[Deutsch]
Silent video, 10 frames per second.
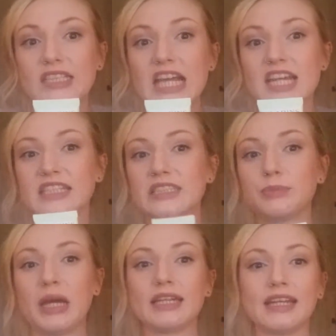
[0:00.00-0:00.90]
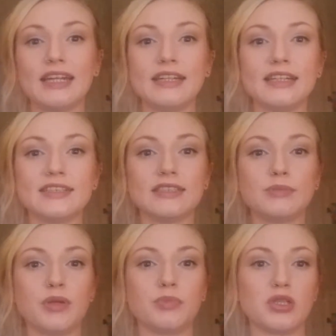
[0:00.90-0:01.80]
Kann sein, dass es bei anderen anders
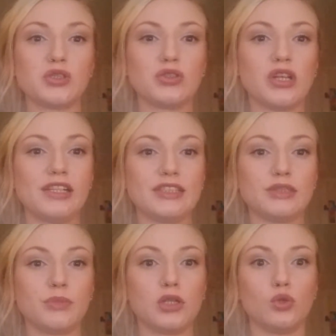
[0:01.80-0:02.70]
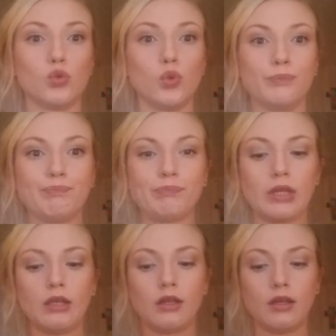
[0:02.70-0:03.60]
ist. Bei mir ist es halt jetzt mal so.
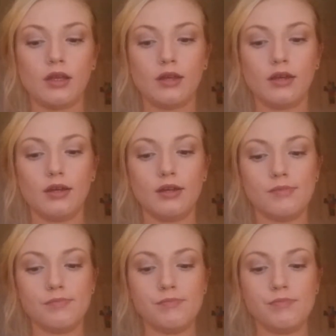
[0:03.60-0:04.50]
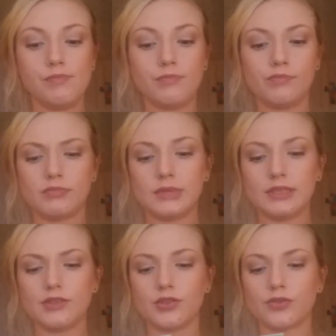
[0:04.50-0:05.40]
Ähm, die
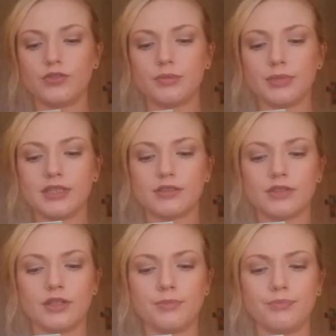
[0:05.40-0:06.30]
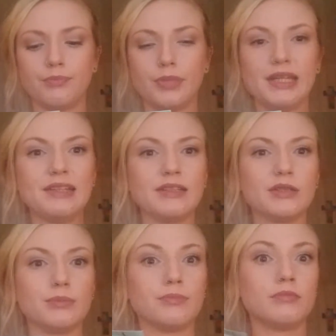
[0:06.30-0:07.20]
ist irgendwie mit ähm,
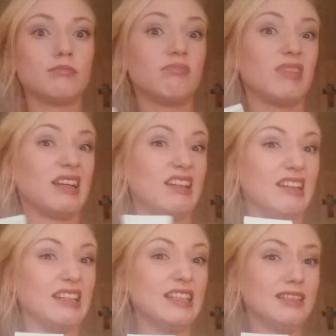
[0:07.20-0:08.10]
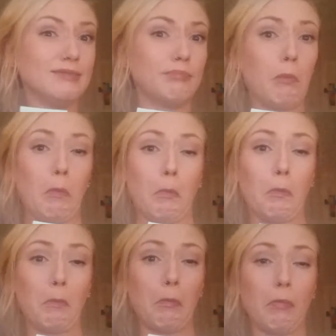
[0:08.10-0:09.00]
pinkem Klee.
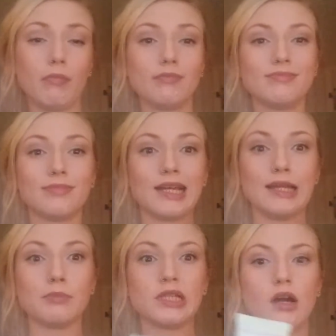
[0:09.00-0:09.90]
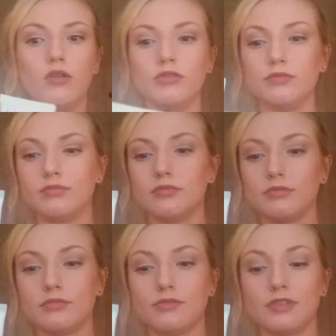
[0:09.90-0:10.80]
Klärt mich auf.
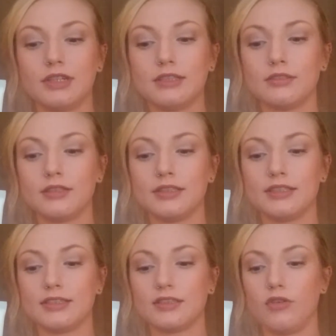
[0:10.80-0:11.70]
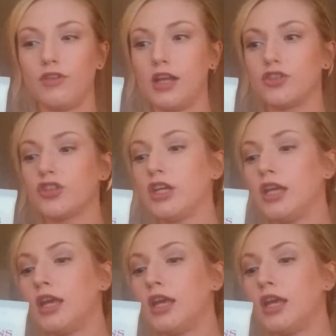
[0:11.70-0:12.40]
Vielleicht sehe ich das auch falsch.